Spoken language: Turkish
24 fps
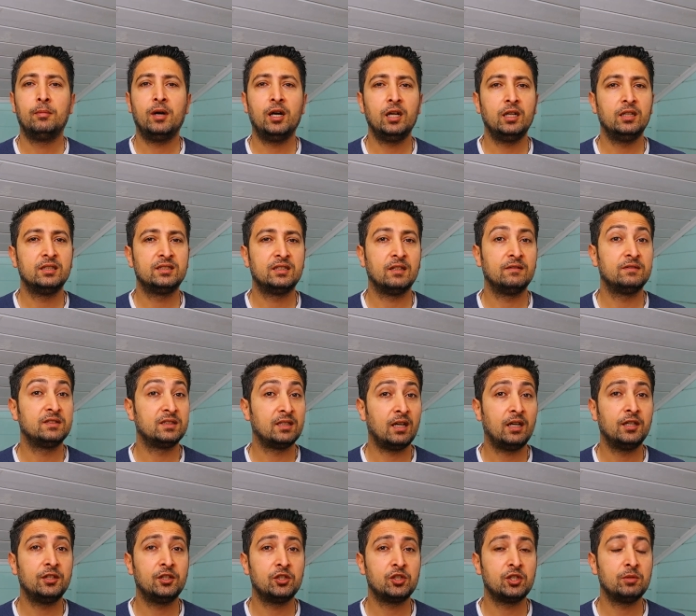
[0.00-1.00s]
Maalesef
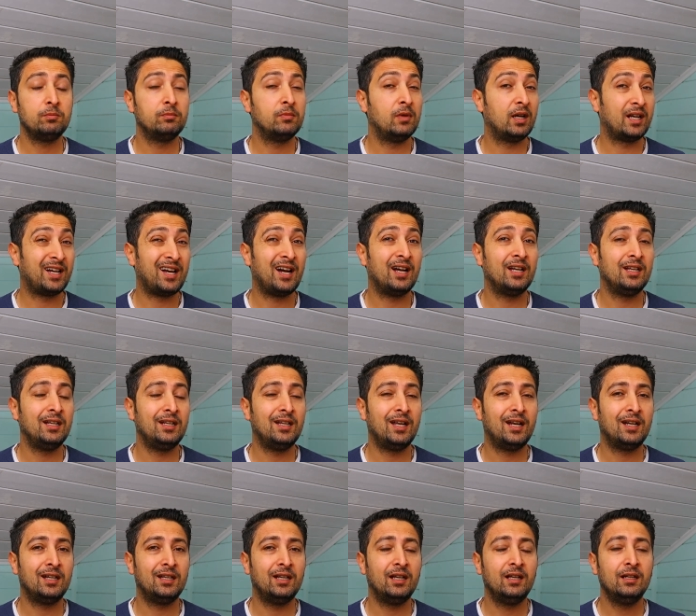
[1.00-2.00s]
sadece
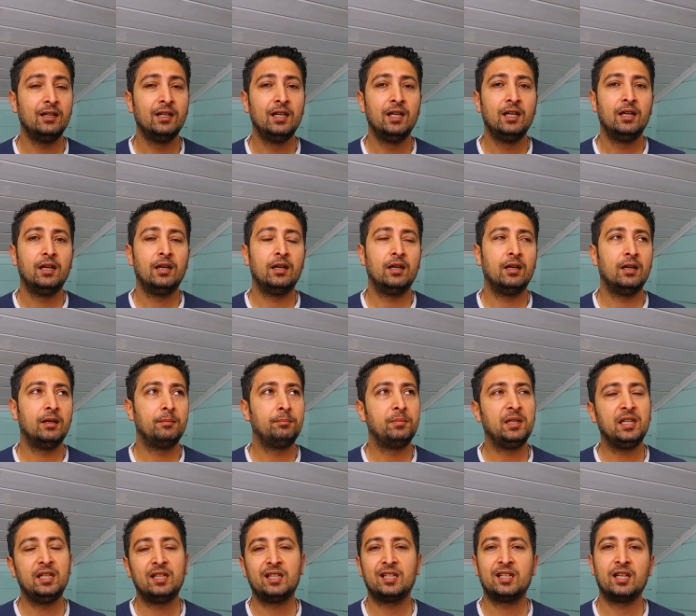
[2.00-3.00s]
makalelerle
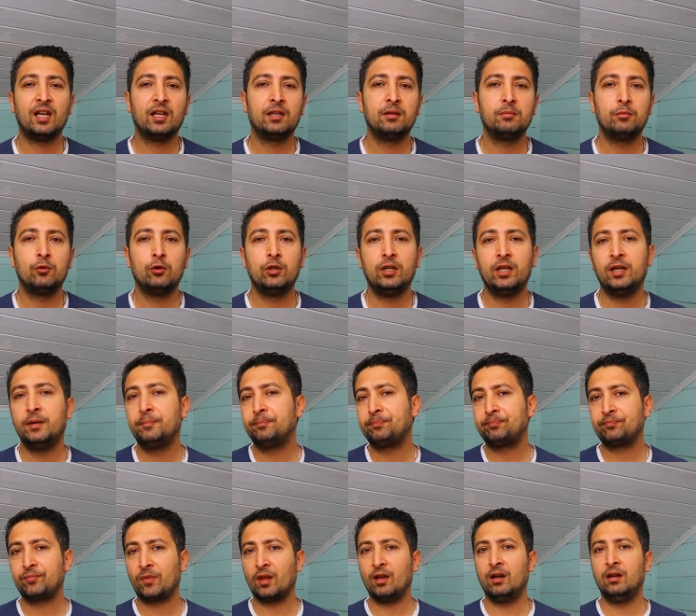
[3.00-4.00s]
e, bir iki tane böyle
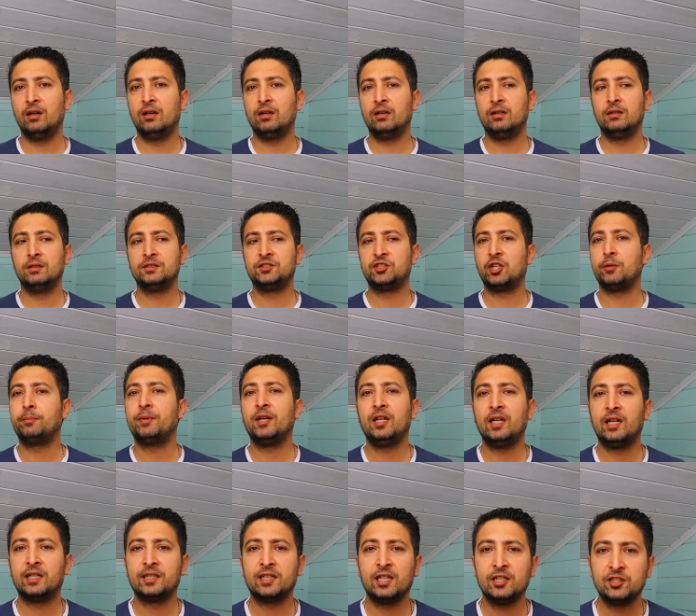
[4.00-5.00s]
e,
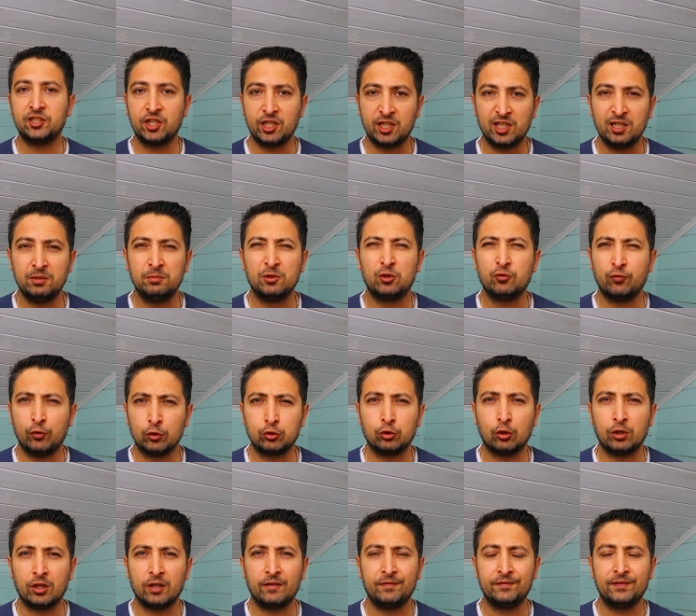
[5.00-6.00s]
cephelerden çekilmiş
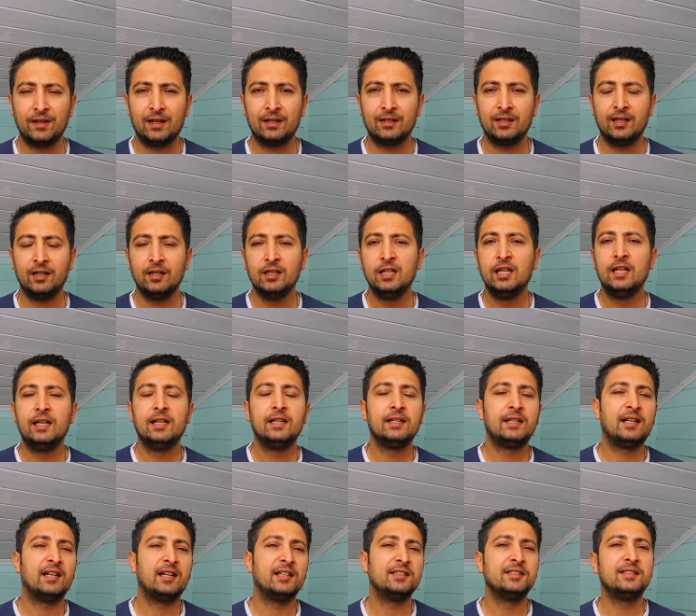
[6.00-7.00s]
fotoğraflarla
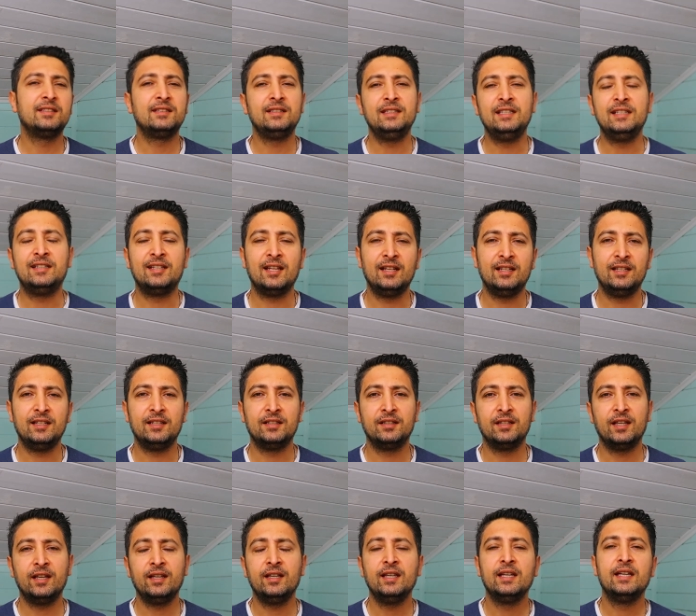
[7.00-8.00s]
kanıt
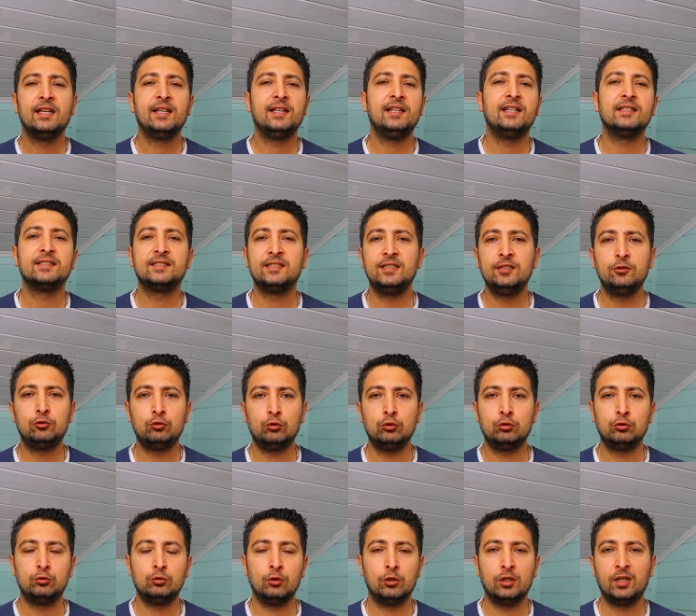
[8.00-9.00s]
niteliğinde yazıyı
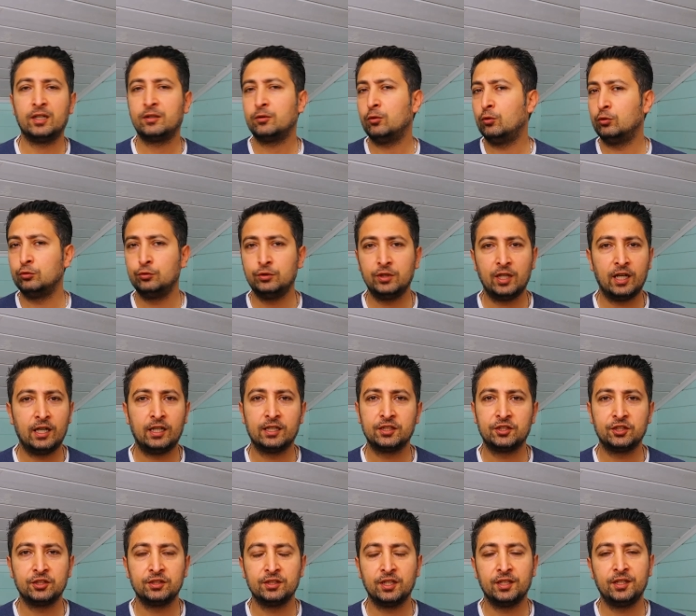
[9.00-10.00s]
süslüyorlar. Onun
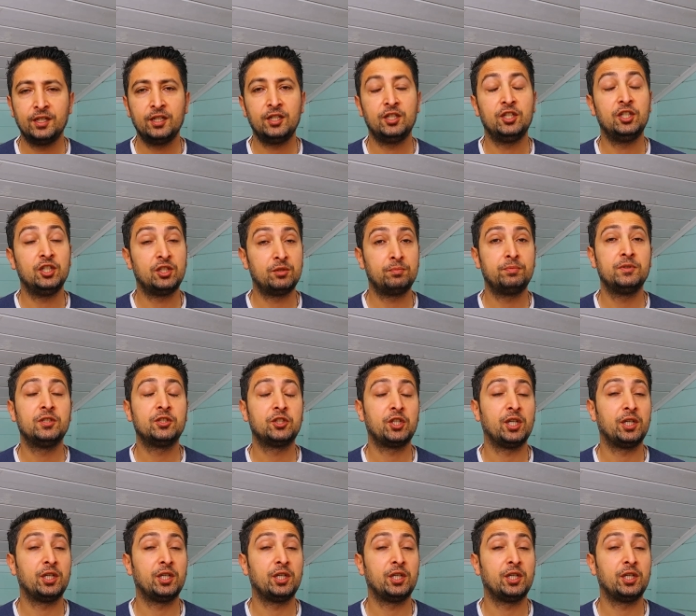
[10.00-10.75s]
haricinde de hiçbir